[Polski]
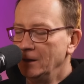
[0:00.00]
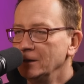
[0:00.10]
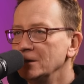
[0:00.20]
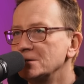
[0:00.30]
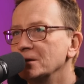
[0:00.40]

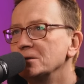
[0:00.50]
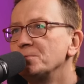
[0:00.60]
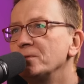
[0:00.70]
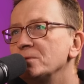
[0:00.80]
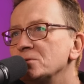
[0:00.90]
Jest tak, ja ci
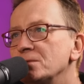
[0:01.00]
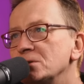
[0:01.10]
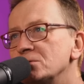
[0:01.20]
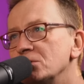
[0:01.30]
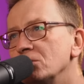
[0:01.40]
powiem, że ja w
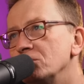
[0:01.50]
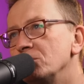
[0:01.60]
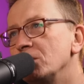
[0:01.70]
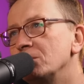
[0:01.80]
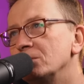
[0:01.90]
zeszłym tygodniu
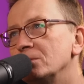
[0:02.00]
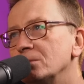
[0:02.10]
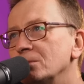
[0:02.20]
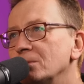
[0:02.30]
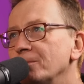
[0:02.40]
miałem
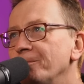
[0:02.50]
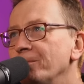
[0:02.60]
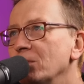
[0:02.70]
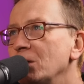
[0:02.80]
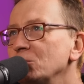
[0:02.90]
mm,
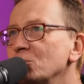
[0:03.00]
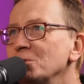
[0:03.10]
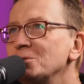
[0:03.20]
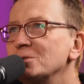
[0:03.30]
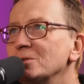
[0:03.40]

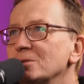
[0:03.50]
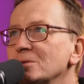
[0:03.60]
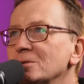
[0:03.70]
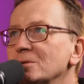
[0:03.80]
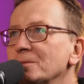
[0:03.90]
najtrudniejsze y,
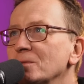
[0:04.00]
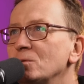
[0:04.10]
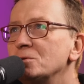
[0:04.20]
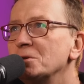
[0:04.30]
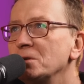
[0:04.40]

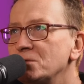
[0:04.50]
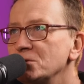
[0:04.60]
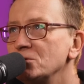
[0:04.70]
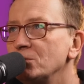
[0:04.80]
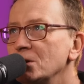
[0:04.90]
głoszenie w
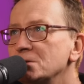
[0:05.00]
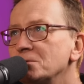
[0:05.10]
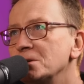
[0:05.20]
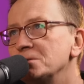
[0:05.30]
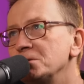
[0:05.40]
życiu, bo ja cały
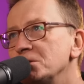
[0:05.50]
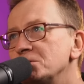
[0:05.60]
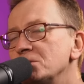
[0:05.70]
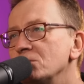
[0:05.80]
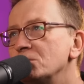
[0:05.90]
czas gdzieś
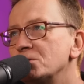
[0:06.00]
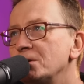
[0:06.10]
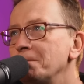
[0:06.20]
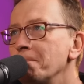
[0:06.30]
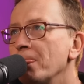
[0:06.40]
jeżdżę,
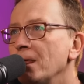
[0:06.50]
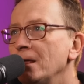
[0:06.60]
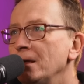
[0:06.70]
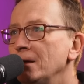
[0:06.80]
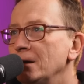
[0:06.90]
głoszę,
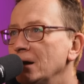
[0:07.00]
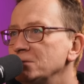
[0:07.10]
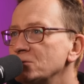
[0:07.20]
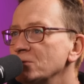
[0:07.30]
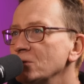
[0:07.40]
a w
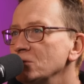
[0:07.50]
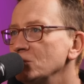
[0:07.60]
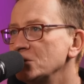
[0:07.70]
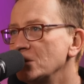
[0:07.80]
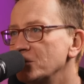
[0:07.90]
zeszłym tygodniu
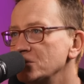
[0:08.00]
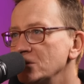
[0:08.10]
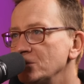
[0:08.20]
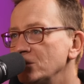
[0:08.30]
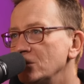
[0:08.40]
mnie
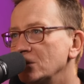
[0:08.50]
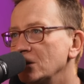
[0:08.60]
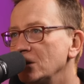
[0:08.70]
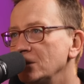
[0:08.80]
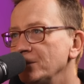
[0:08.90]
zaprosili, bo był
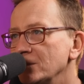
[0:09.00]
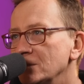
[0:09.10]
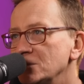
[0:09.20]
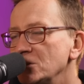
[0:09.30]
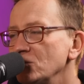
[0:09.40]
taki
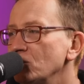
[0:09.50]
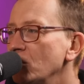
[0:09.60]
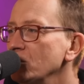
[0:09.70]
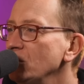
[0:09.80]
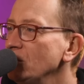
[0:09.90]
dzień
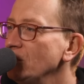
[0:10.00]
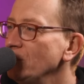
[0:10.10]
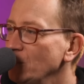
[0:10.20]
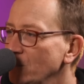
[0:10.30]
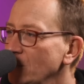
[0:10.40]
ubogich
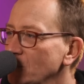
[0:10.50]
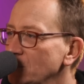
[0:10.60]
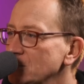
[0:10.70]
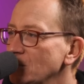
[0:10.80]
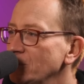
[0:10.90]
i mówiłem do
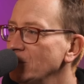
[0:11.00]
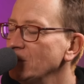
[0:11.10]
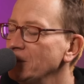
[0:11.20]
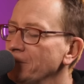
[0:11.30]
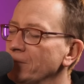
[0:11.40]
bezdomnych.